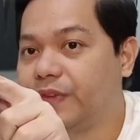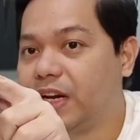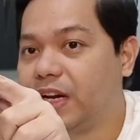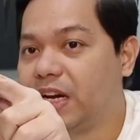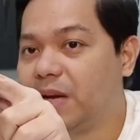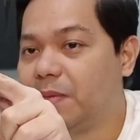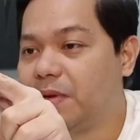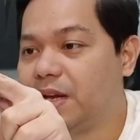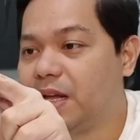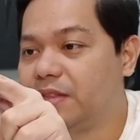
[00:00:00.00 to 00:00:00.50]
Try
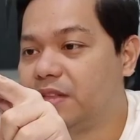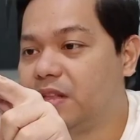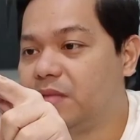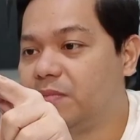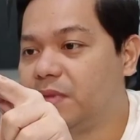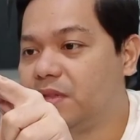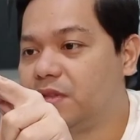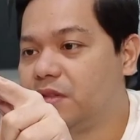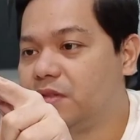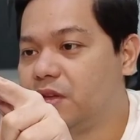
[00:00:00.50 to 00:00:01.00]
naman natin
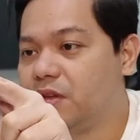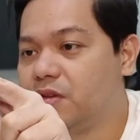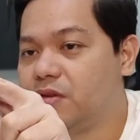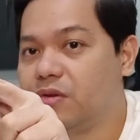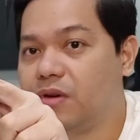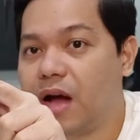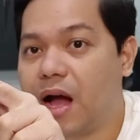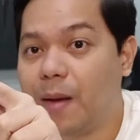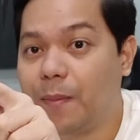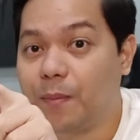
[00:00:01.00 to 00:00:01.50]
pindutin
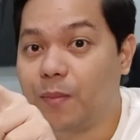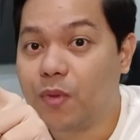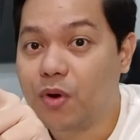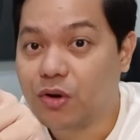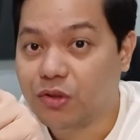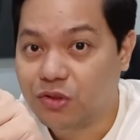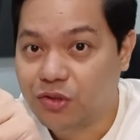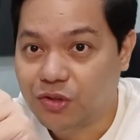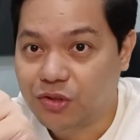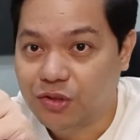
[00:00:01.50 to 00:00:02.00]
yung up
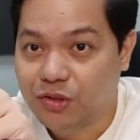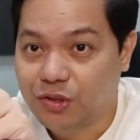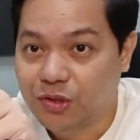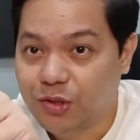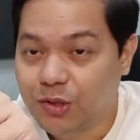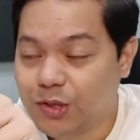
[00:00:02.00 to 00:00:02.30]
button.